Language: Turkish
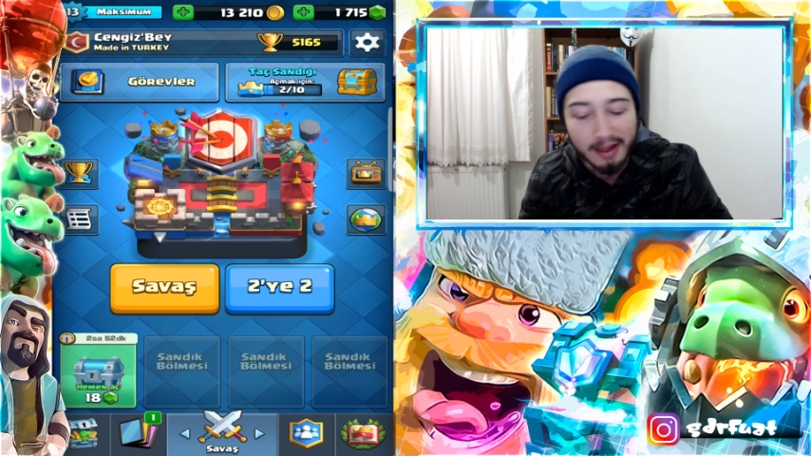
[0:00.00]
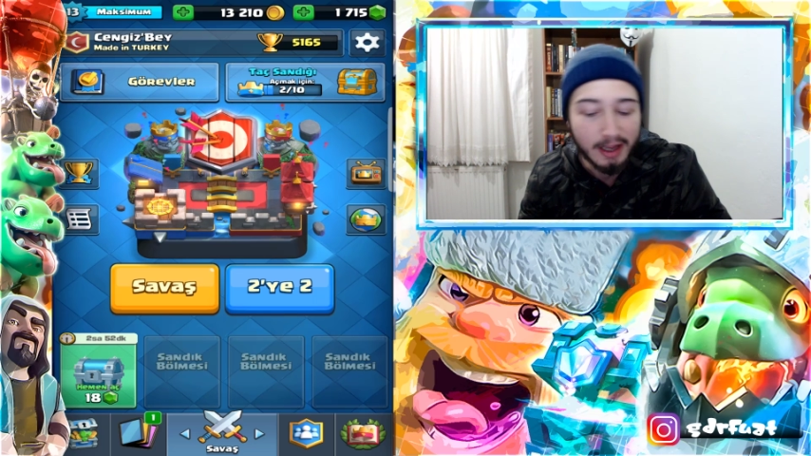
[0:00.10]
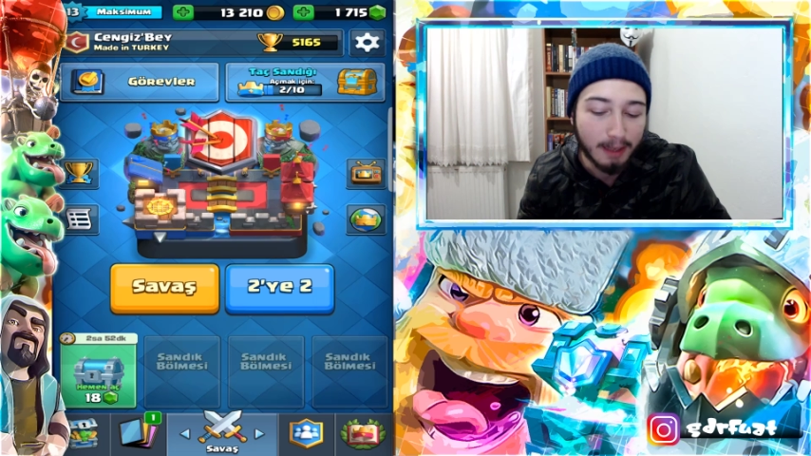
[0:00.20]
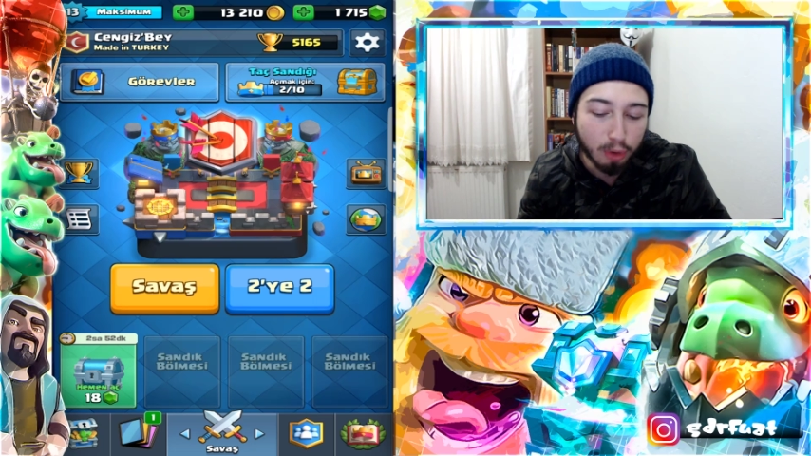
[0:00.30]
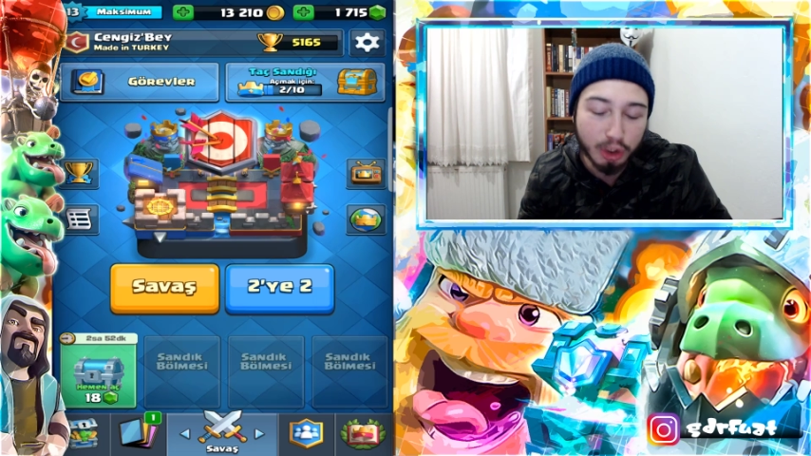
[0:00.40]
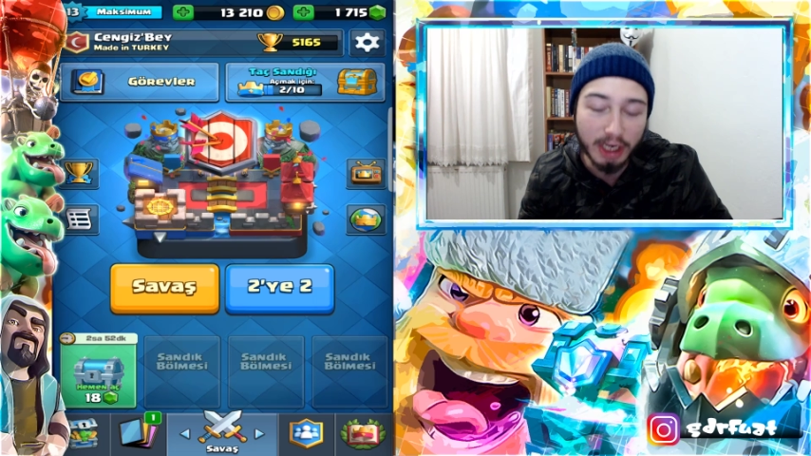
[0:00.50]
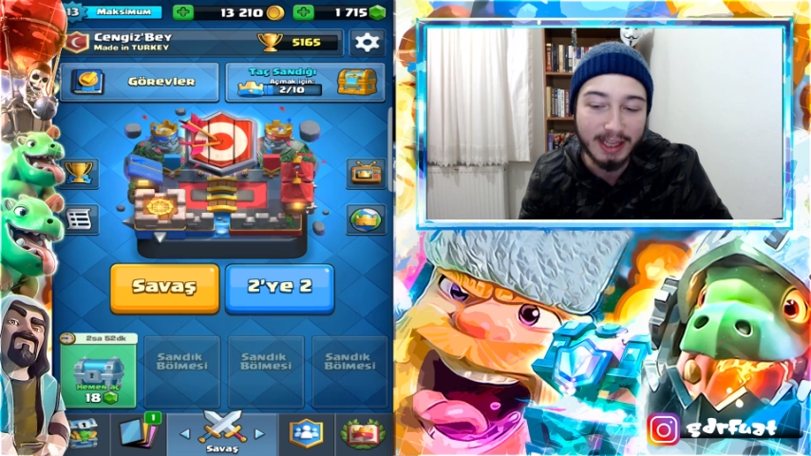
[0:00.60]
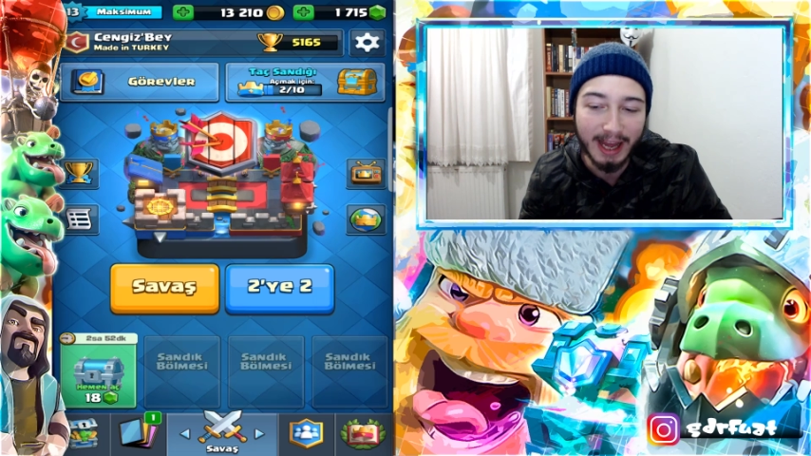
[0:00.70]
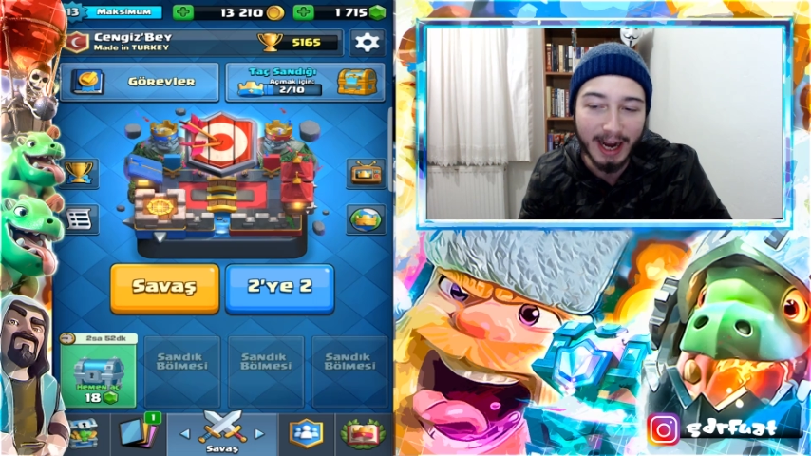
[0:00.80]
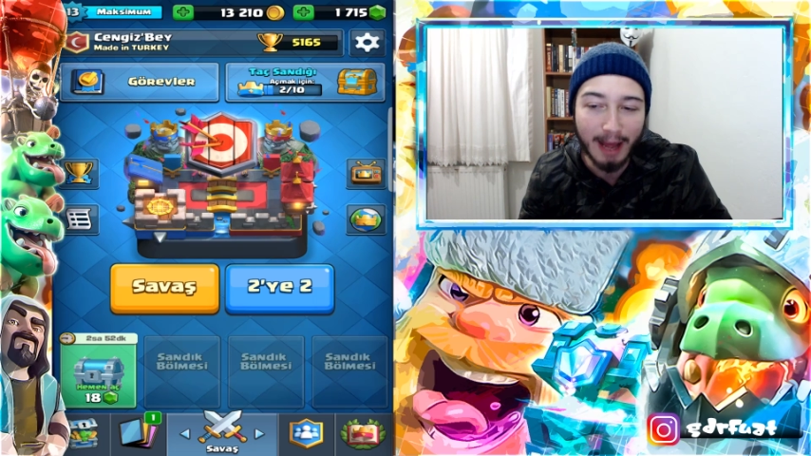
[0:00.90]
Ee, bu
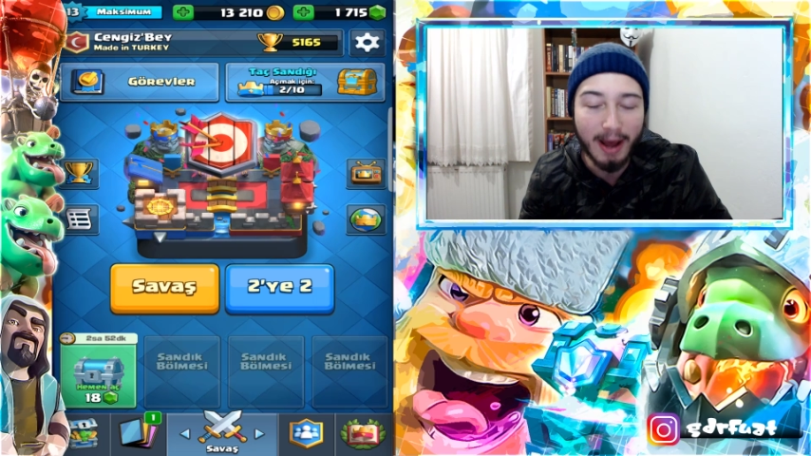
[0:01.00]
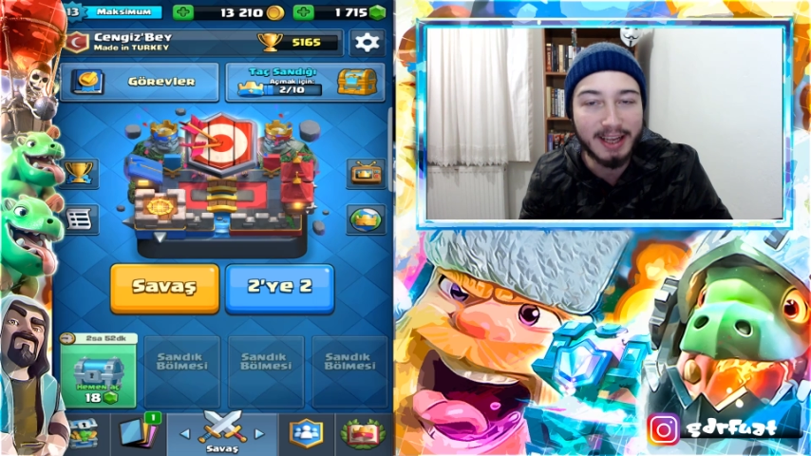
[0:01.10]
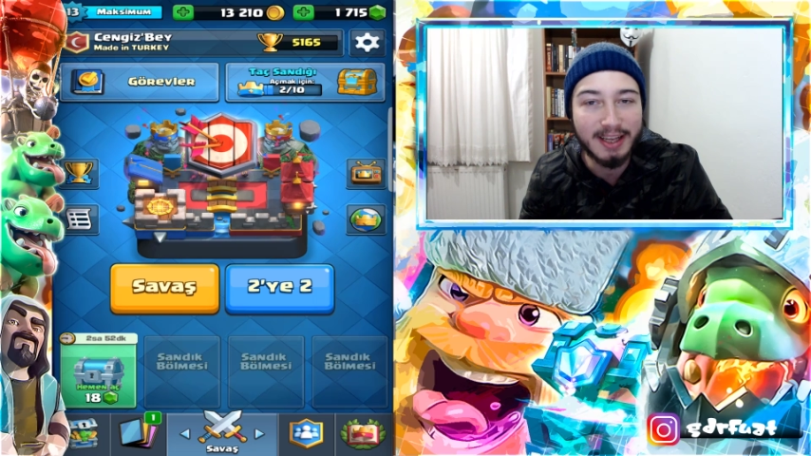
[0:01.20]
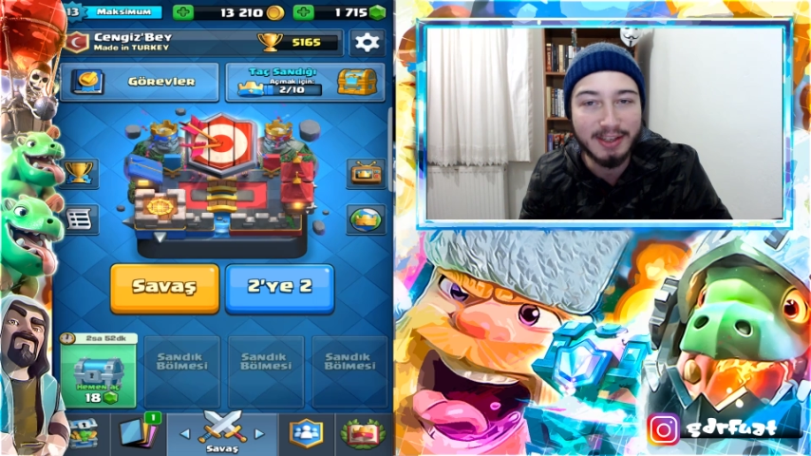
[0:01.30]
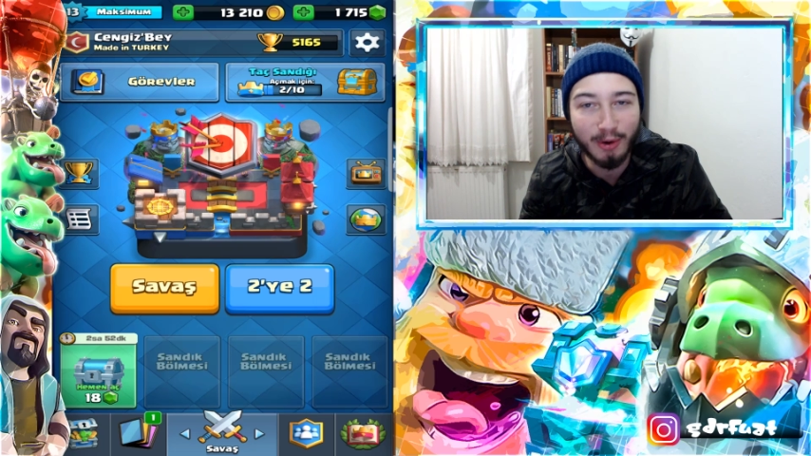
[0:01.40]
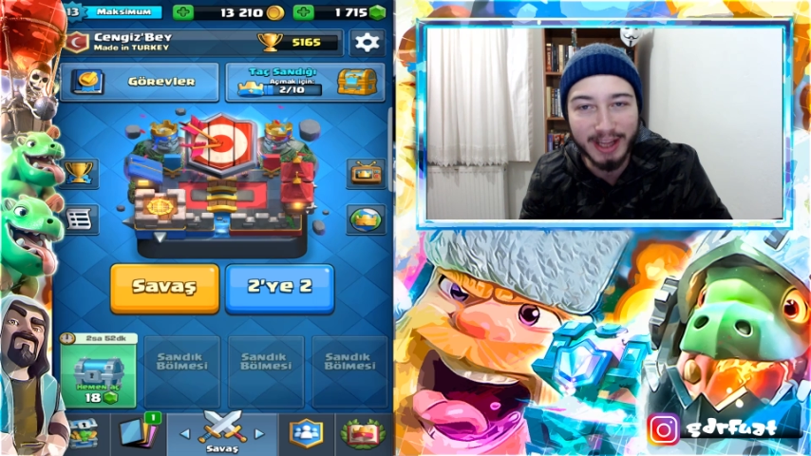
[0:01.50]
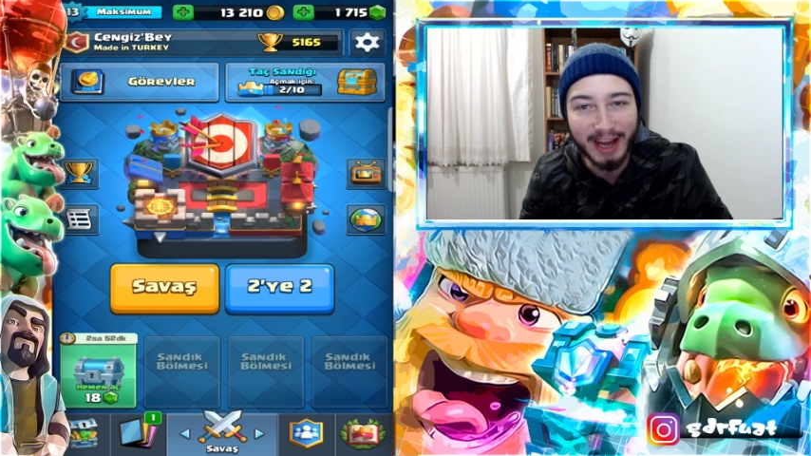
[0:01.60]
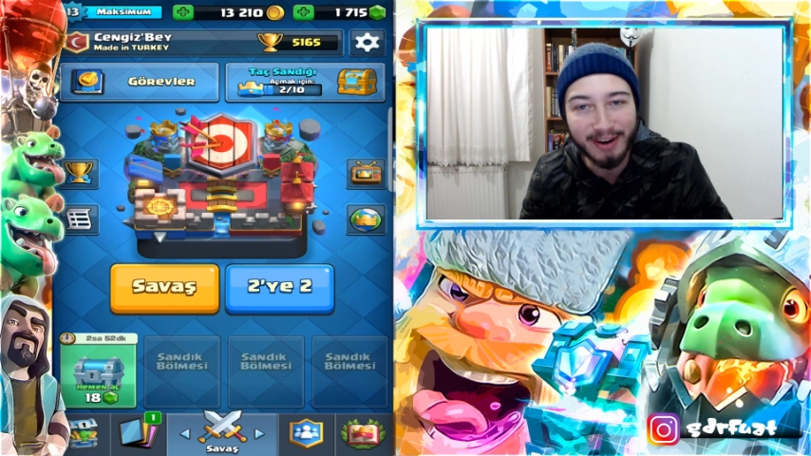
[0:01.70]
şekilde yani abi. Herkese iyi oyunlar.